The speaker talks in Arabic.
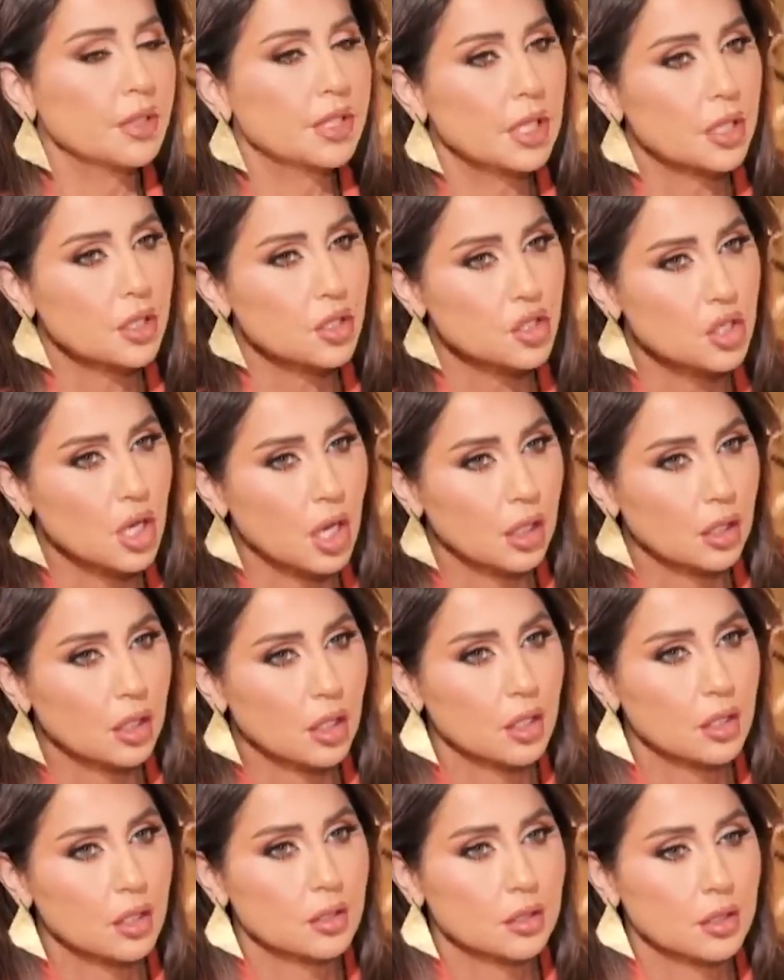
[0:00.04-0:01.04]
بدي ارجع
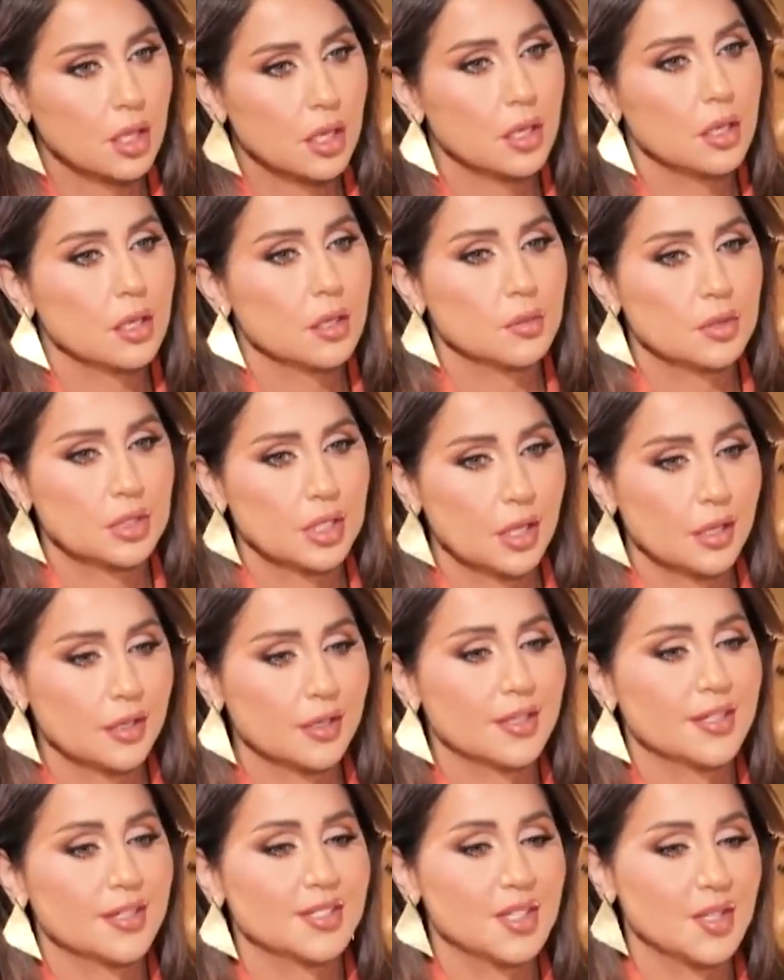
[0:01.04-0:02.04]
لسالم
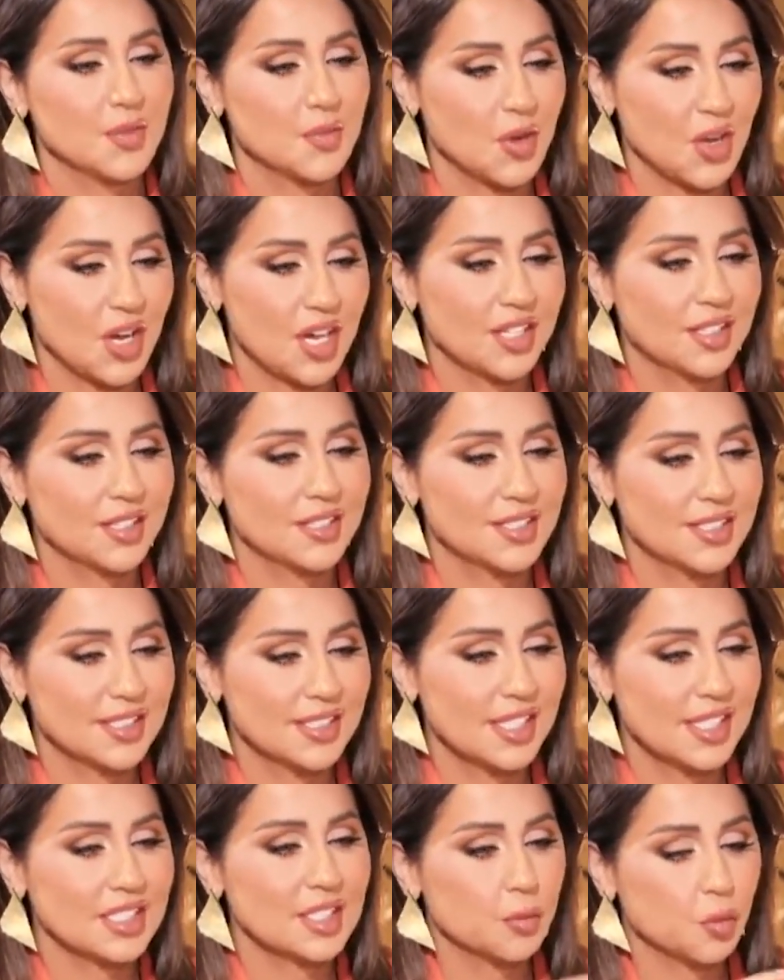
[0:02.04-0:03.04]
زهران المحلل
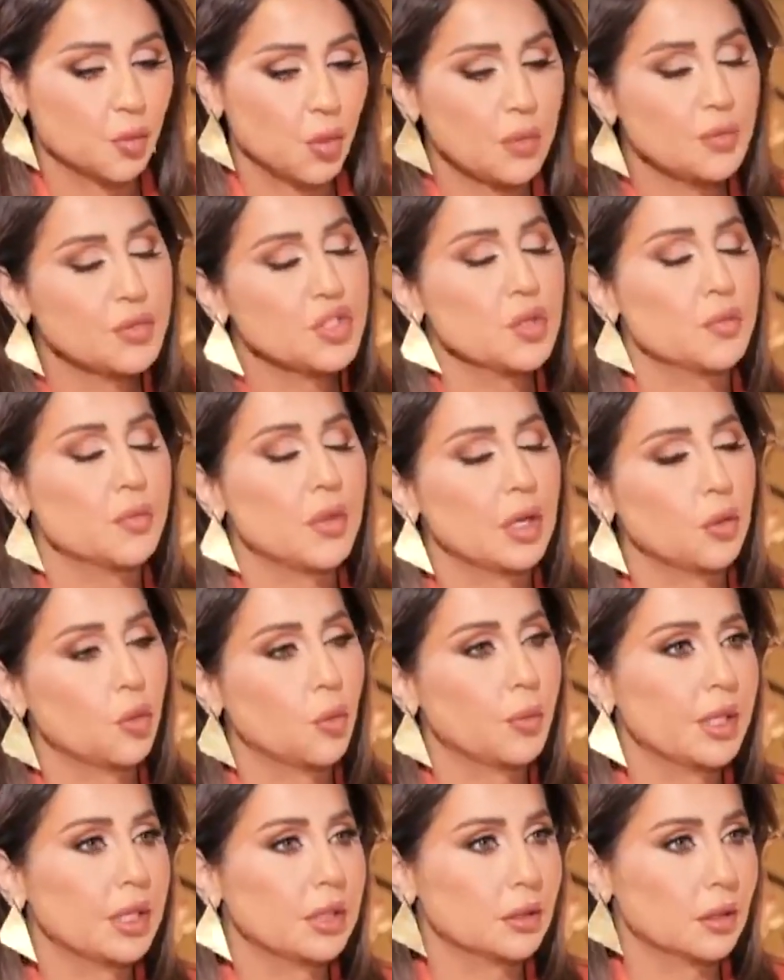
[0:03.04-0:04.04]
السياسي من وين بتجيب
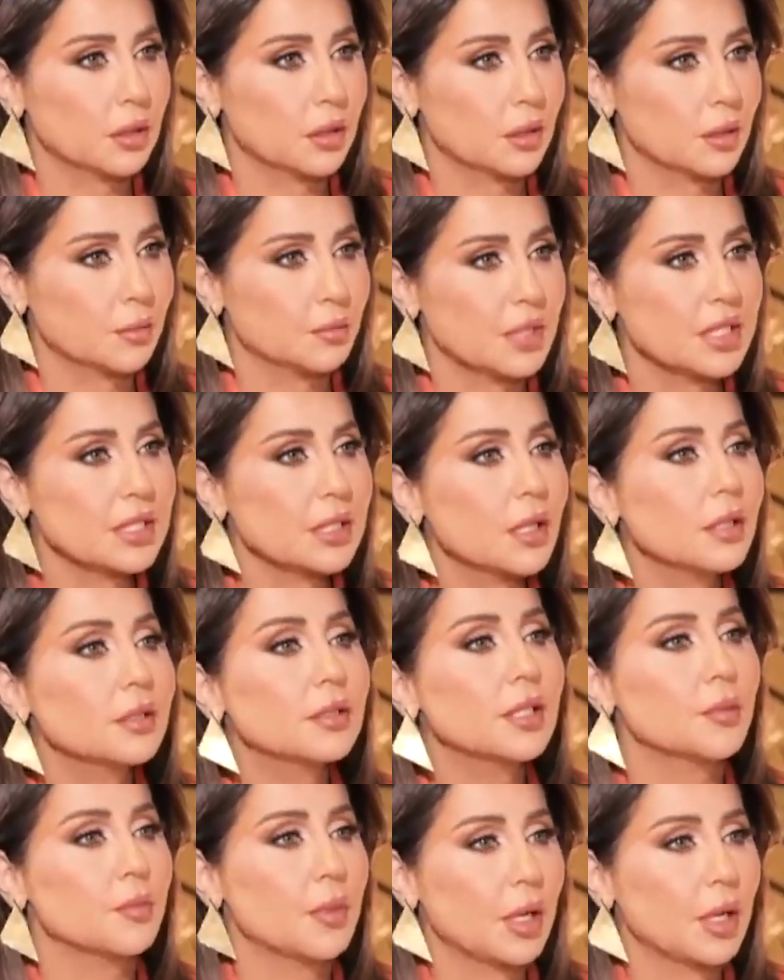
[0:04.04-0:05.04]
معلوماتك؟ مصادر